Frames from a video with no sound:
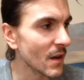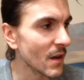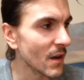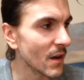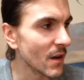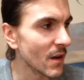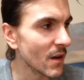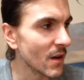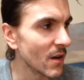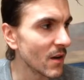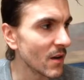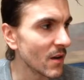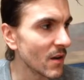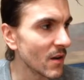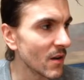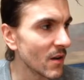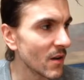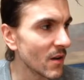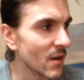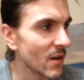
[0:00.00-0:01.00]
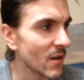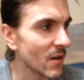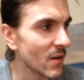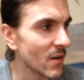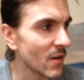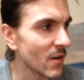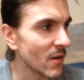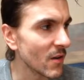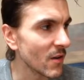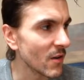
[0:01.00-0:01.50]

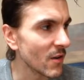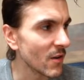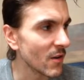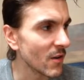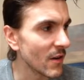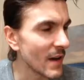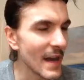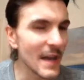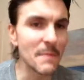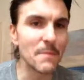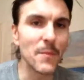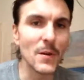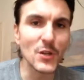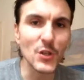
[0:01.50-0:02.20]
euh, et